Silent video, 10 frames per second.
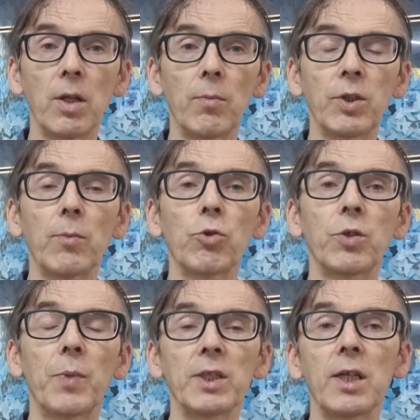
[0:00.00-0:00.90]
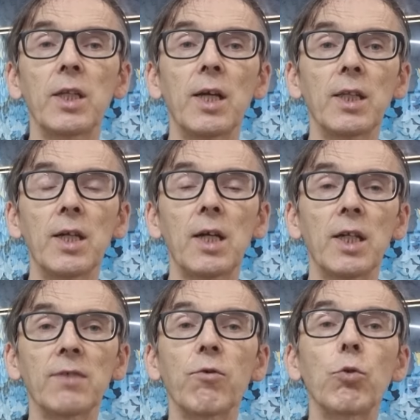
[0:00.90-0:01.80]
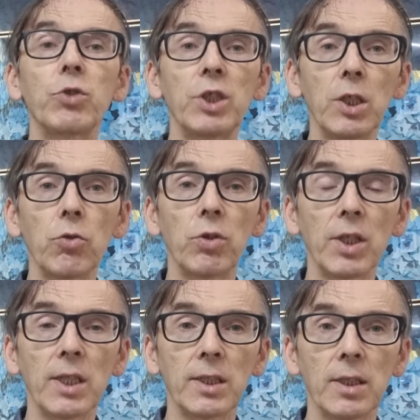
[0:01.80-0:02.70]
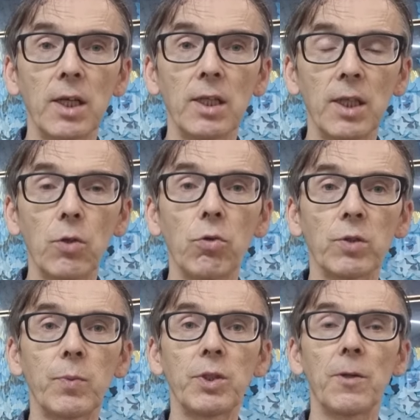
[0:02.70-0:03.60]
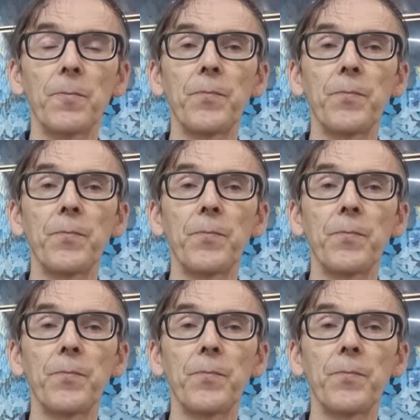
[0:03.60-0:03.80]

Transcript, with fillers: Потому что послание Иоанна как раз фокусирует нас на Господе.